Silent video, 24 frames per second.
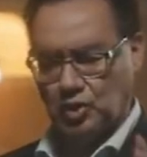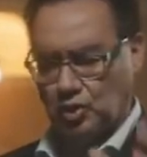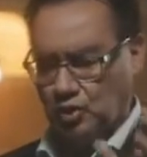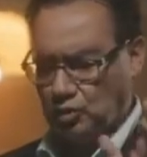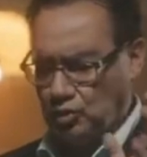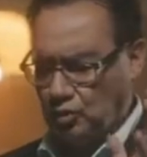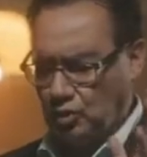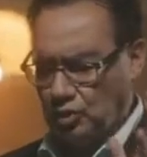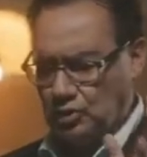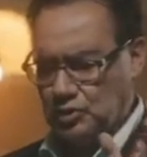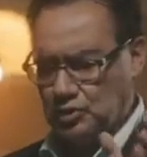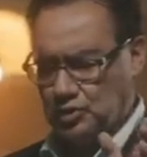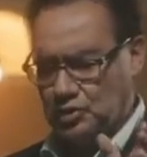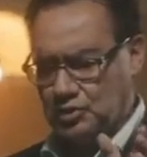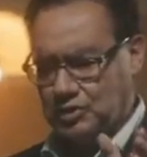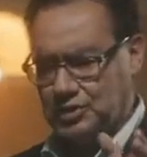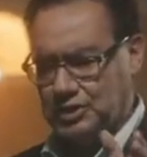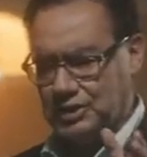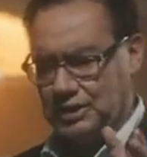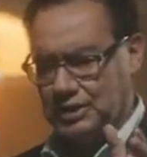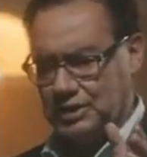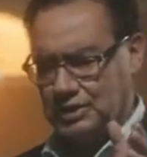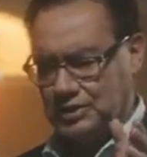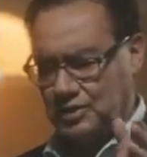que todos
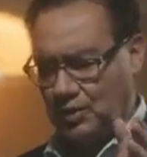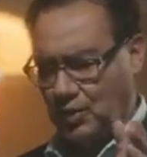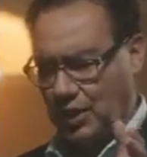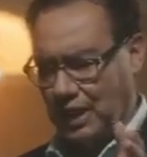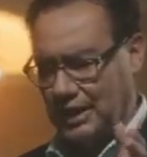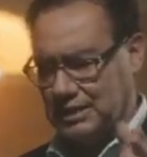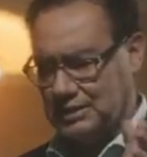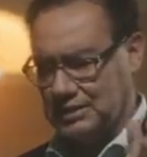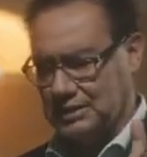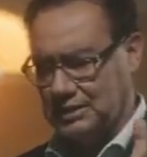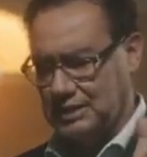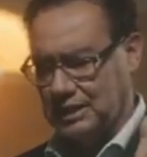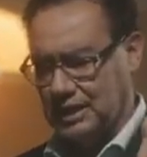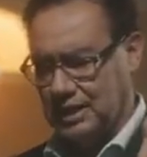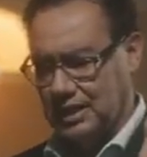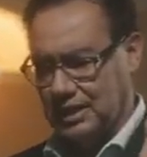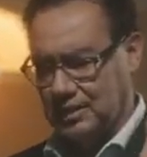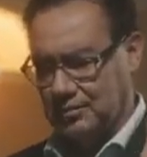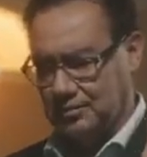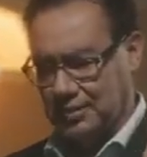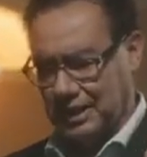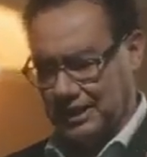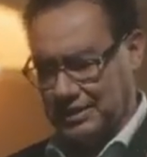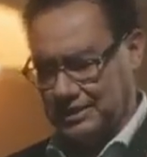os dias quase
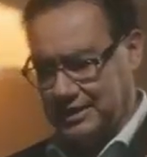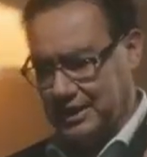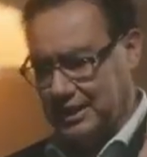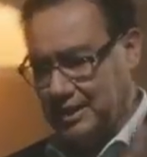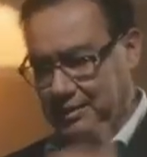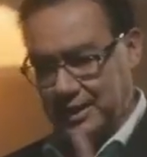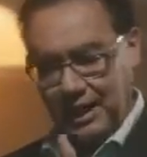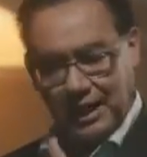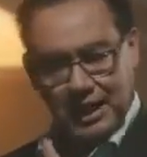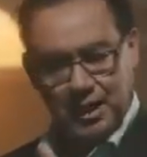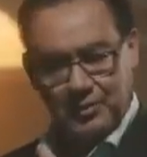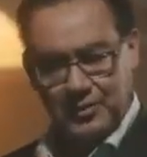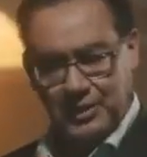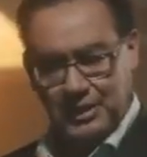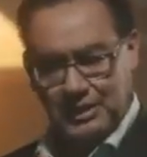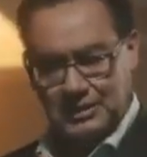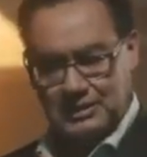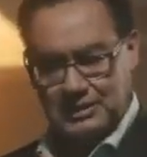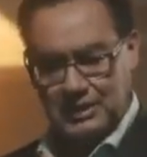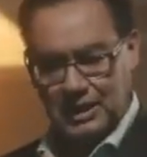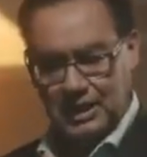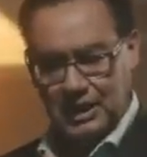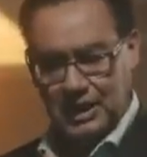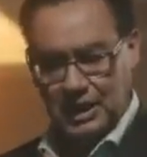batia na minha
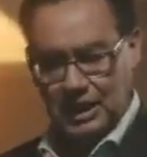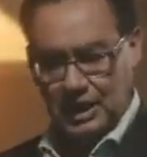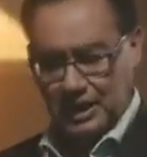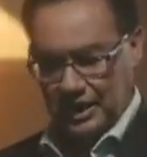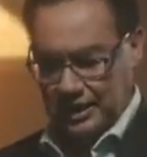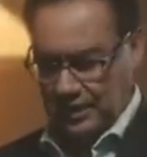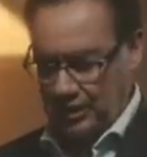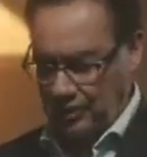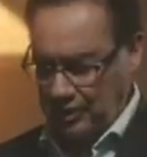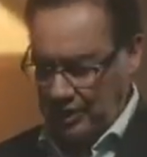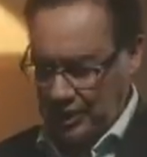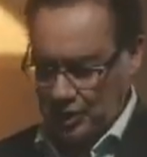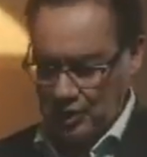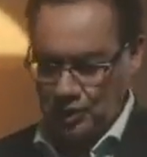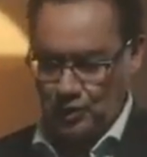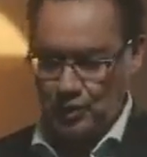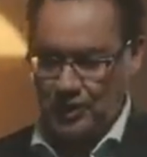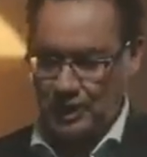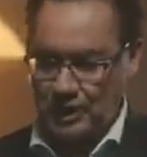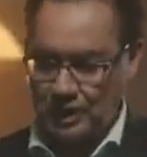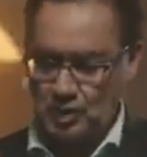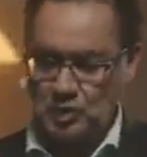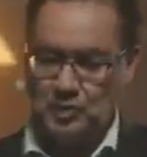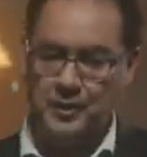cabeça e eu ia
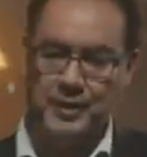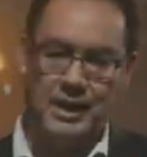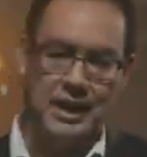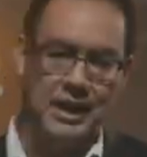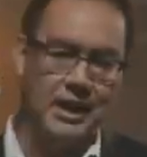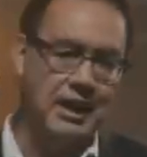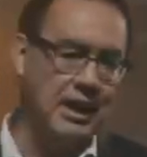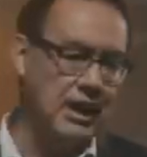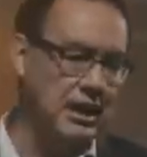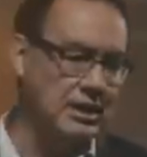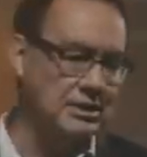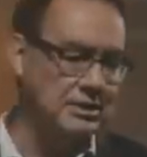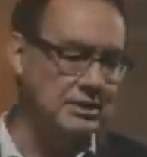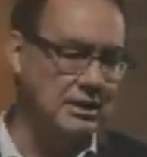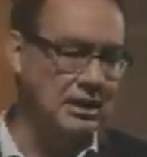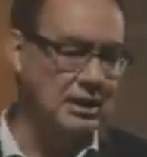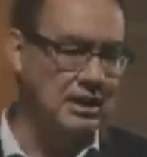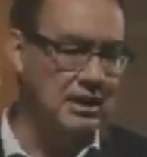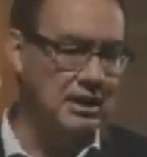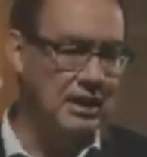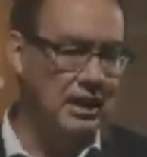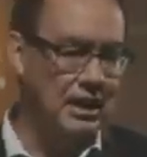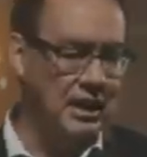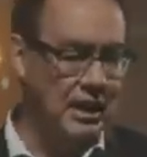chorando para casa.
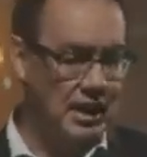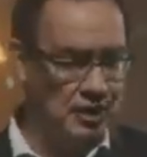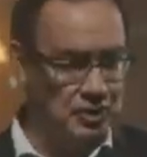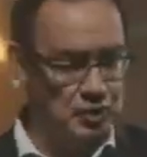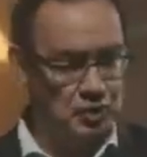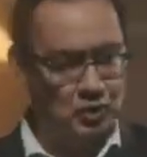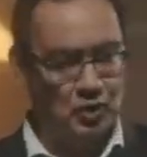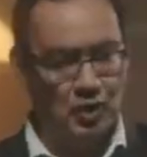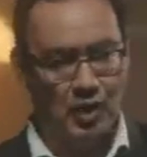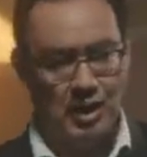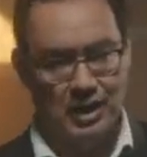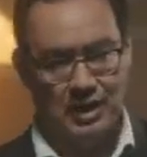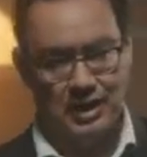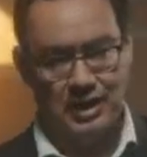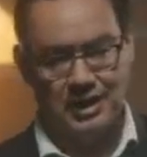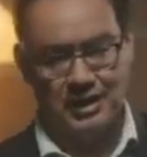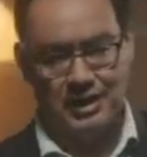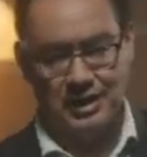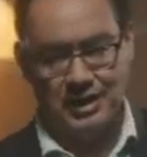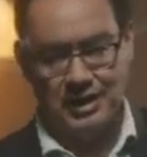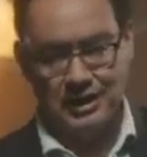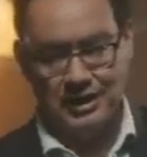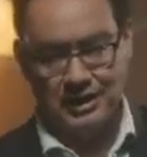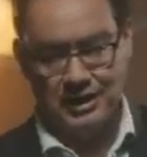A
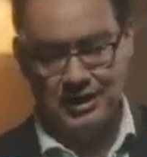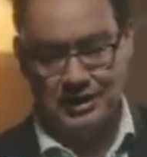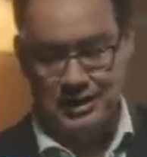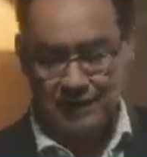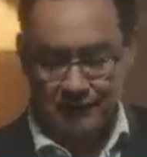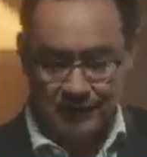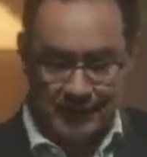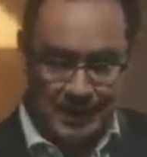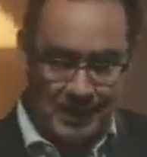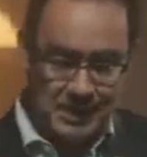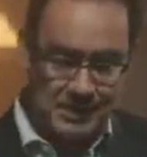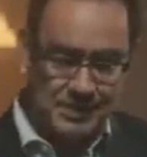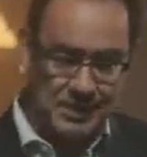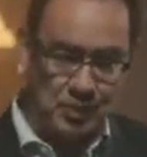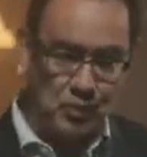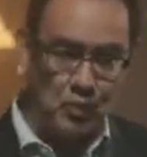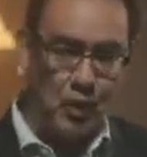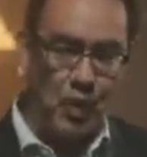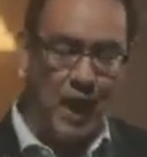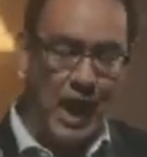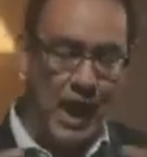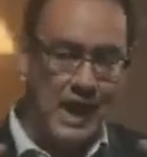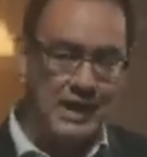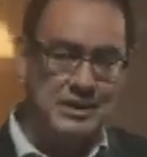escola que deveria ser
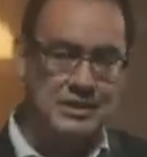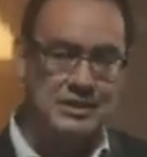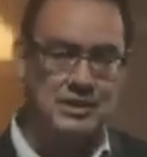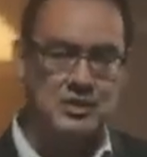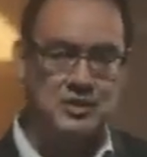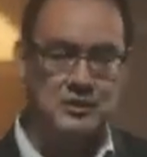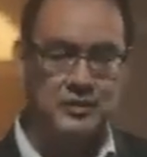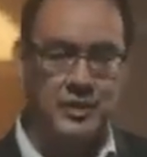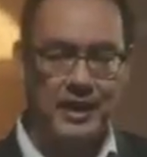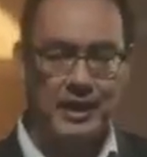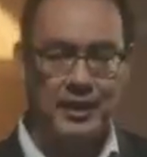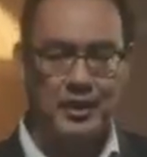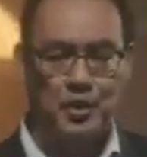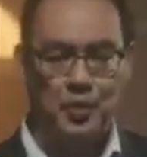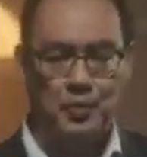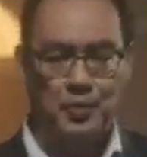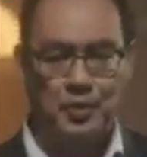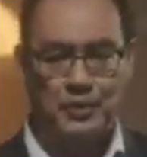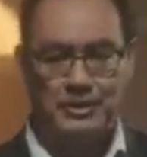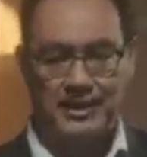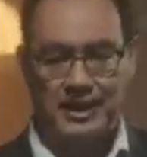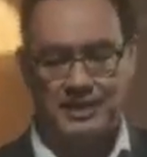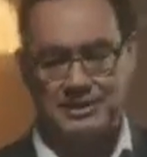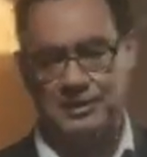um oásis para que
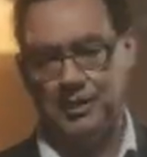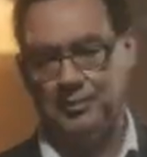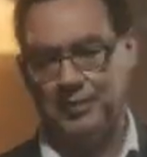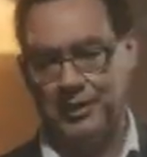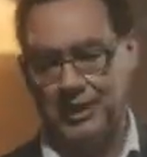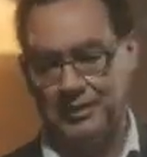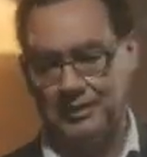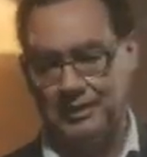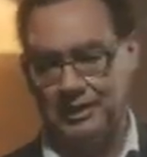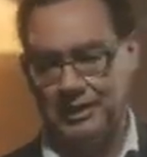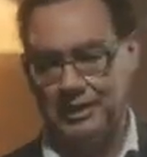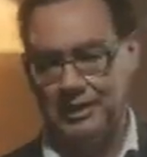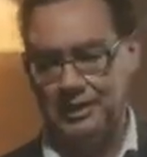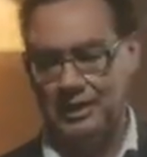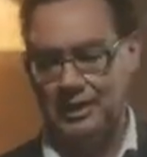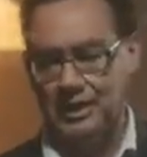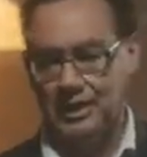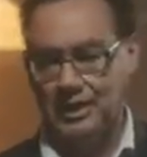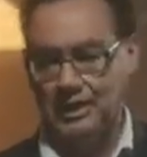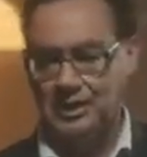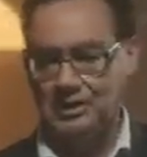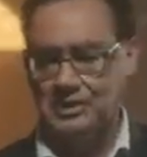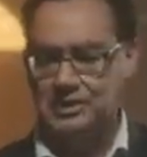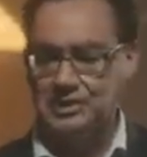eu pudesse aprender,
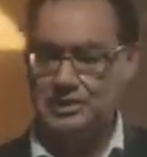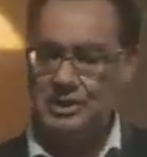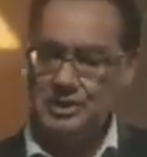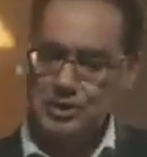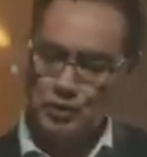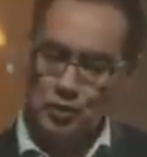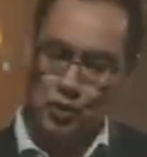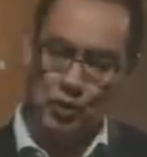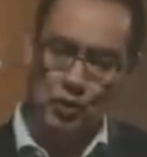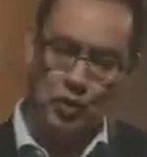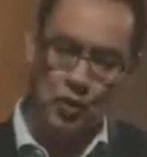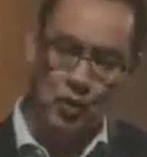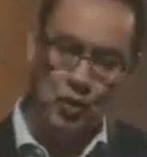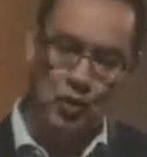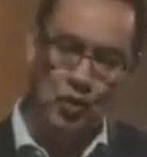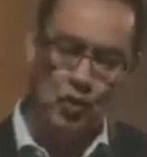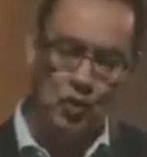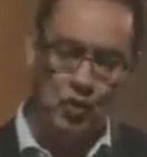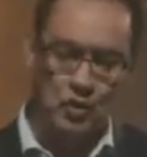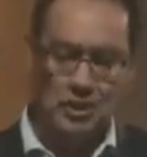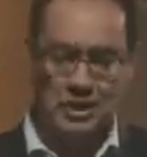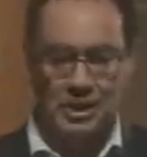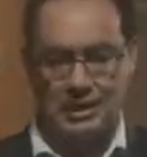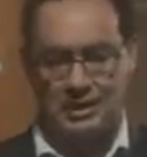se
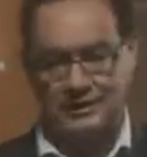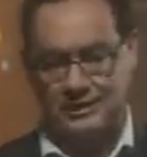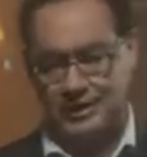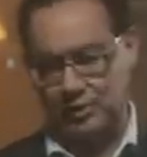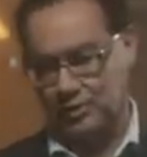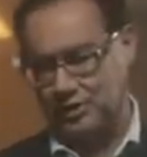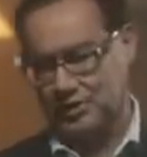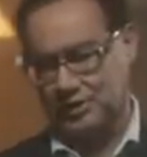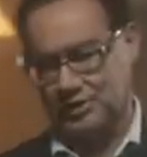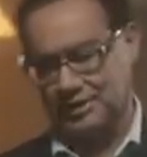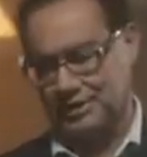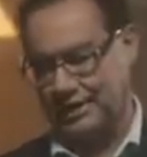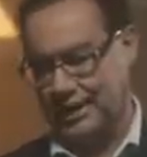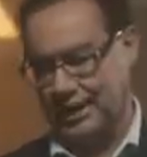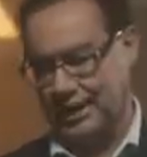tornou um canteiro de